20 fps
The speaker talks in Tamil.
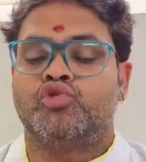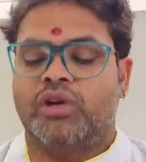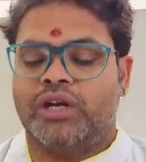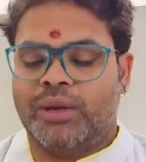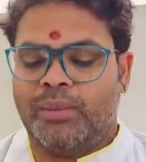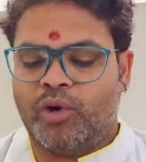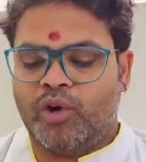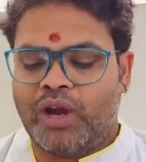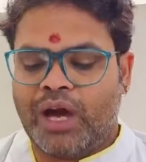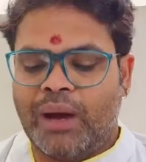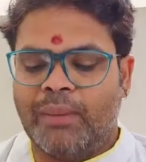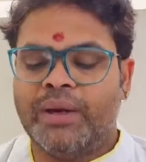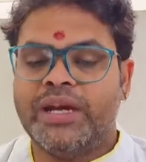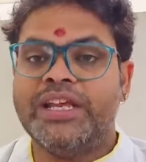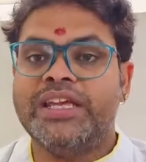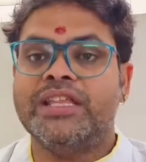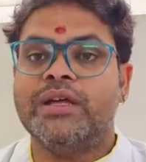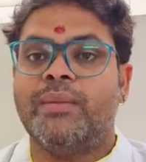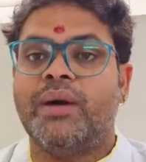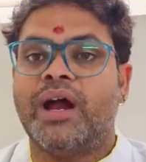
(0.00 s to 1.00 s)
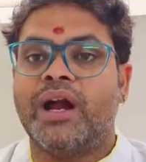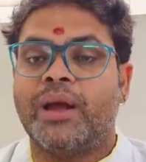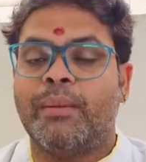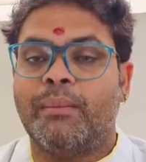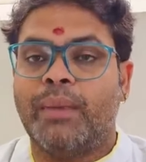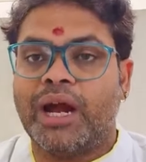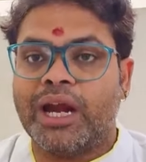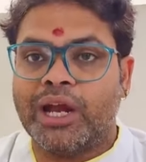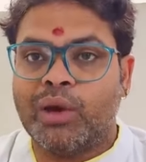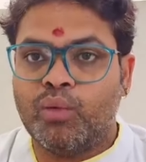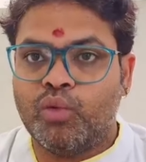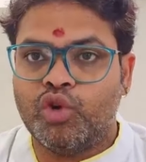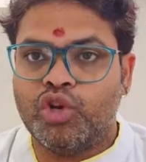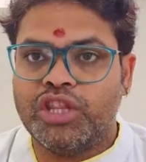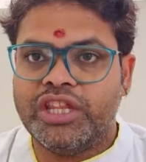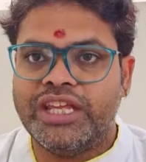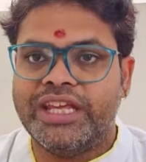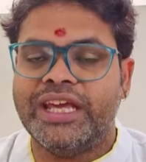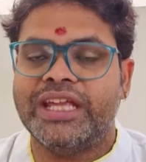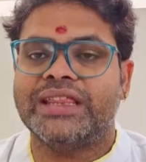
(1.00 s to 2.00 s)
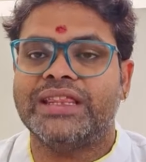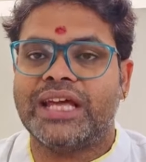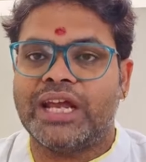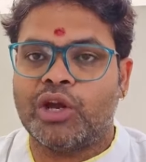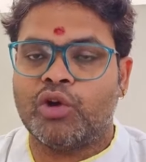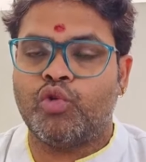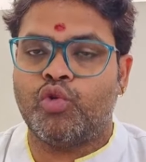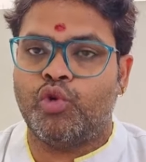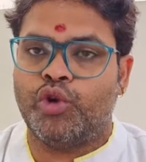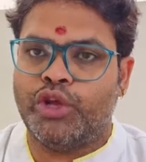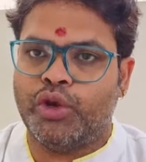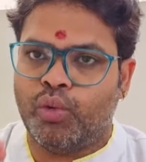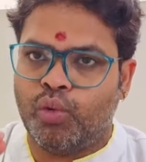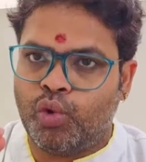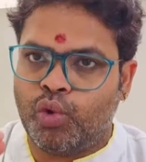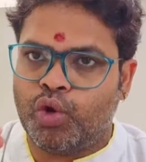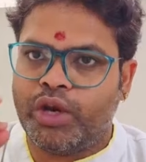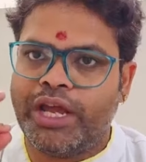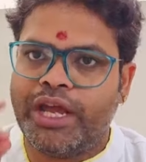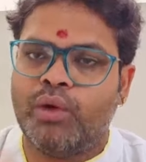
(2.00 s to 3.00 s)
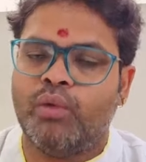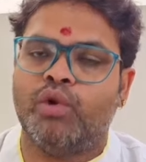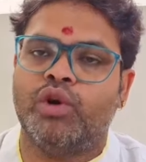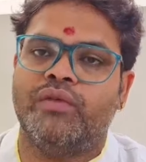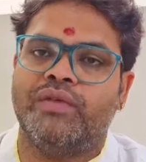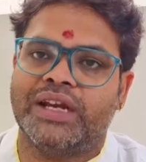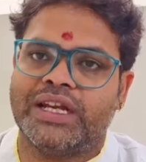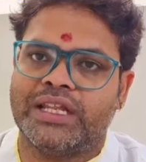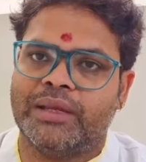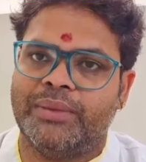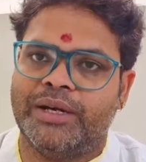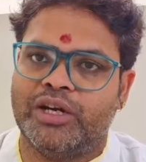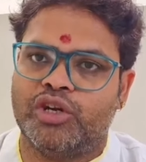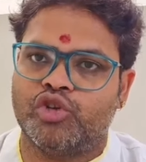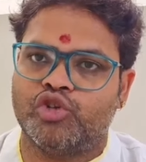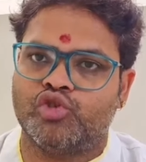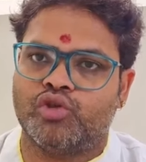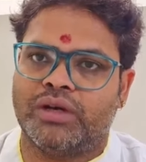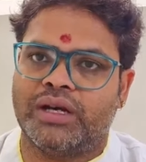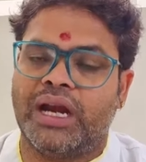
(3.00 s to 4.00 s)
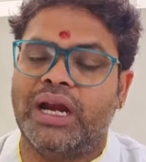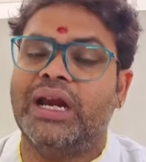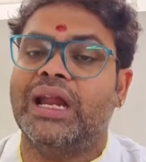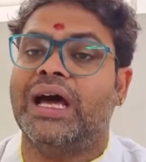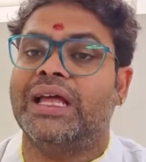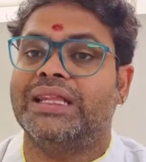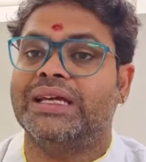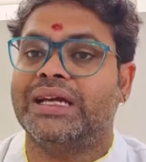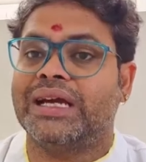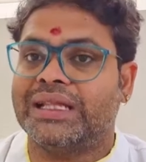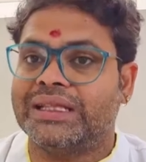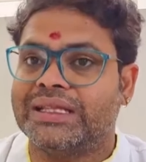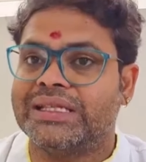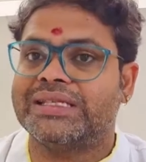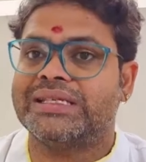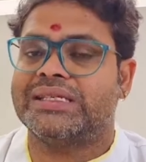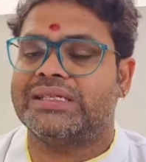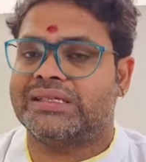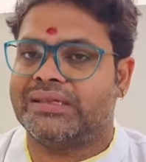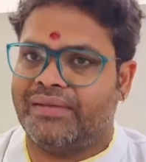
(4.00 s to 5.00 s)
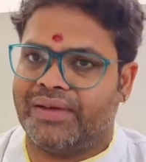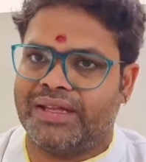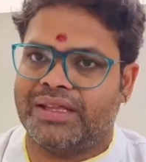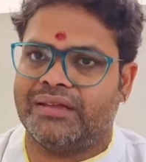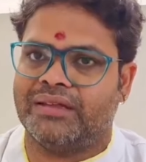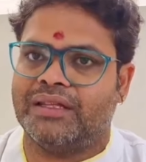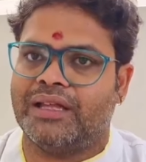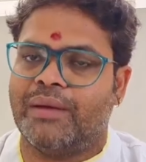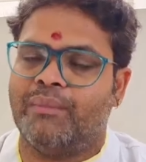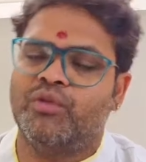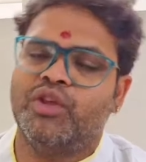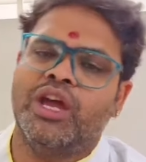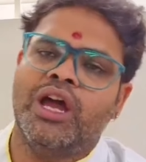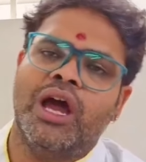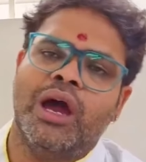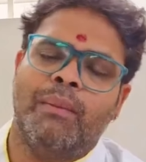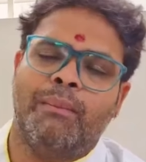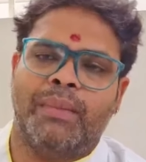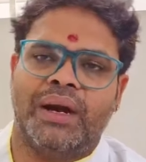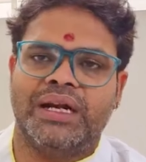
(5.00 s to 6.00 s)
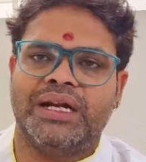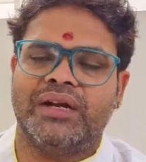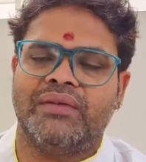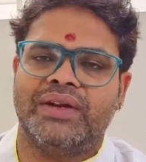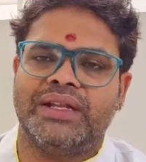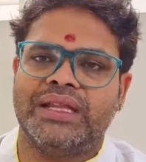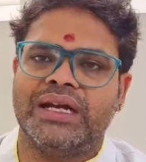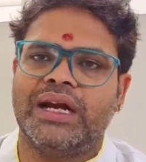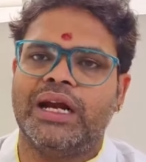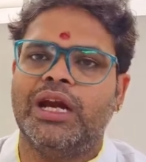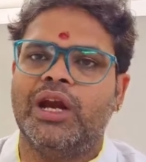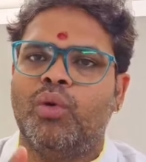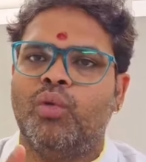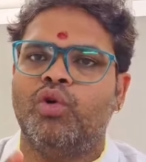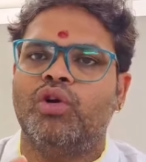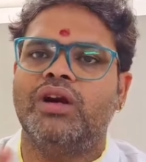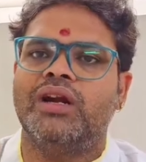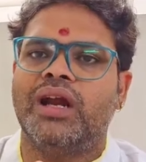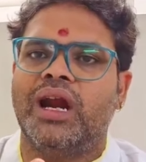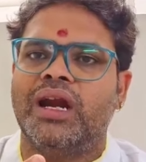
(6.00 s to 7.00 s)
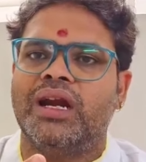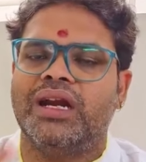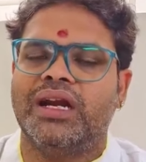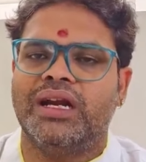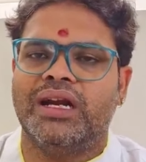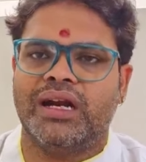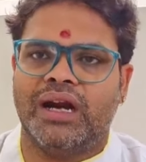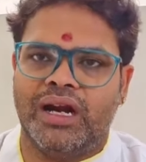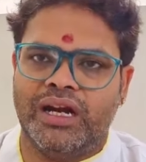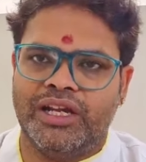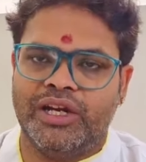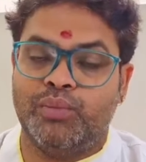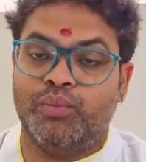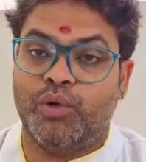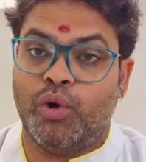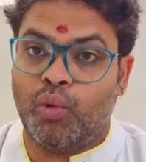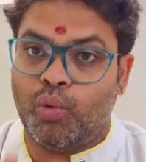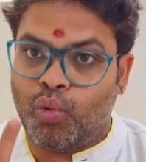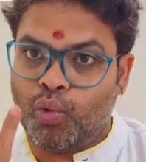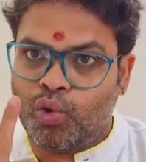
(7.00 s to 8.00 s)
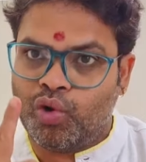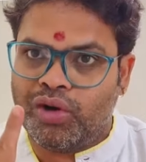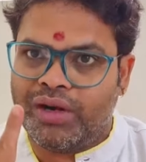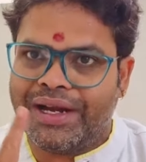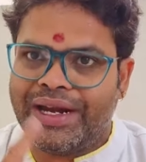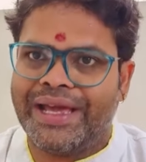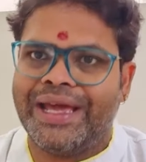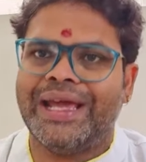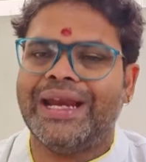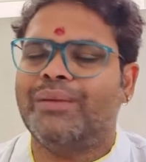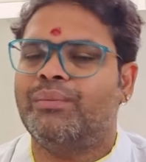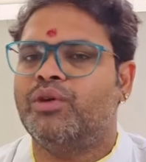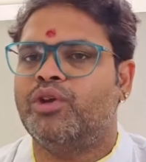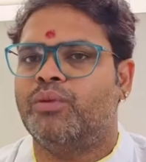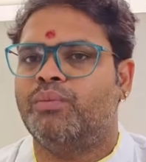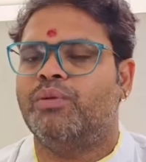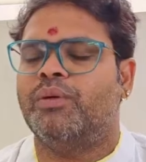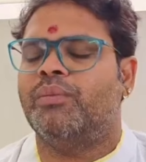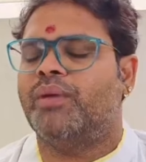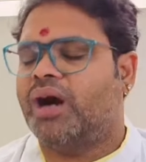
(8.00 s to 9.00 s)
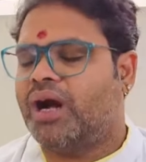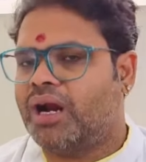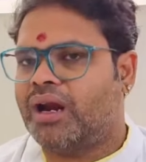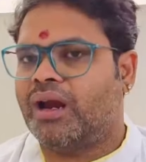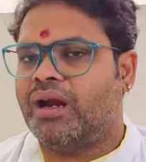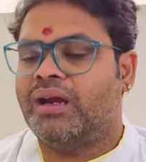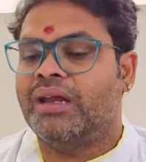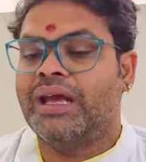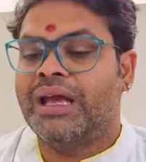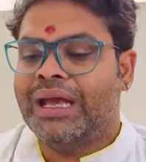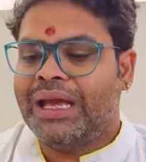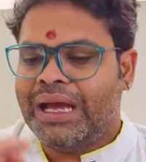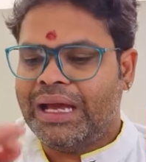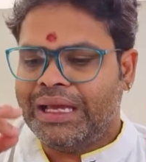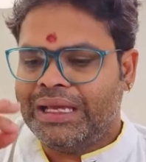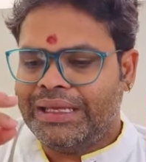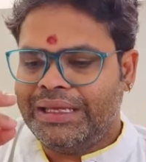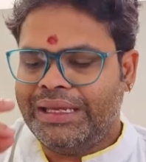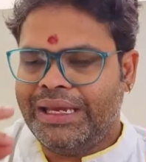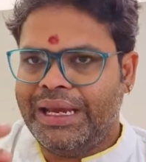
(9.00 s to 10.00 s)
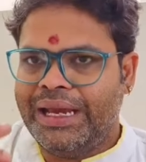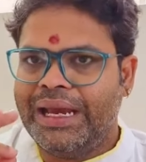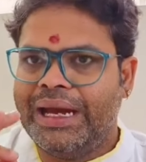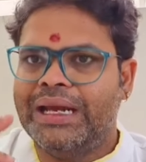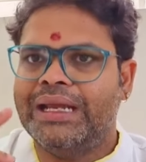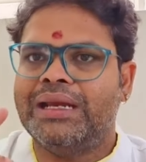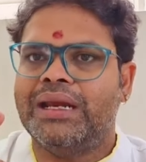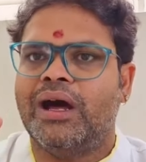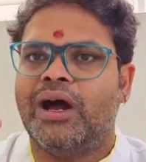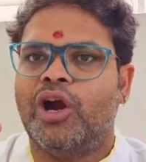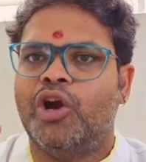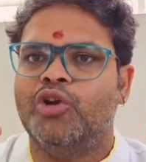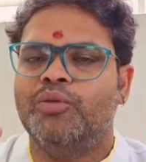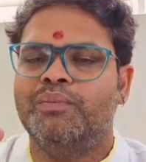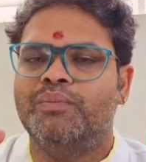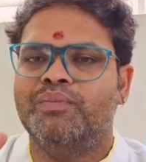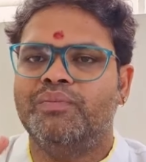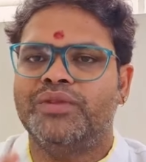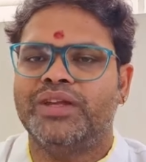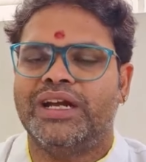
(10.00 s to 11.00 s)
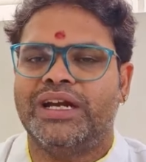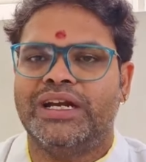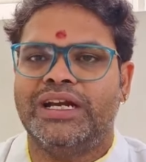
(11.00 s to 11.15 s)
ஸோ நம்மளோட அபரீதமான மன உறுதியை தரக்கூடிய ஒரே ஒரு விரதம் என்று சொன்னால் அது கந்தசஷ்டி விரதம் தான் மற்ற விரதங்களில் ஒரு நாள் ரெண்டு நாள் இருக்கும் ஒரு நேரம் இருக்கும் ஆனால் ஏழு நாளும்